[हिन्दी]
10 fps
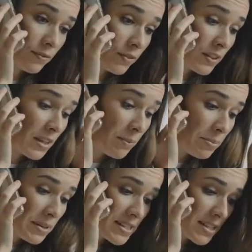से ज़्यादा
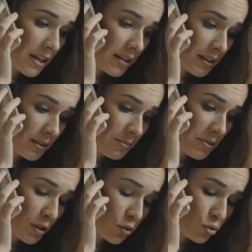किसी भी कॉन्फ्लिक्ट में हमें
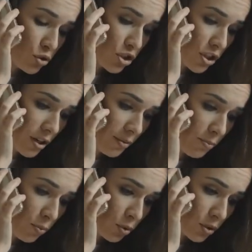यह समझने की
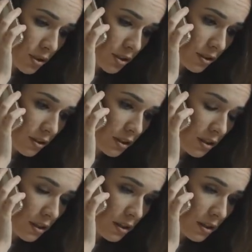ज़रूरत होती है कि सामने वाले का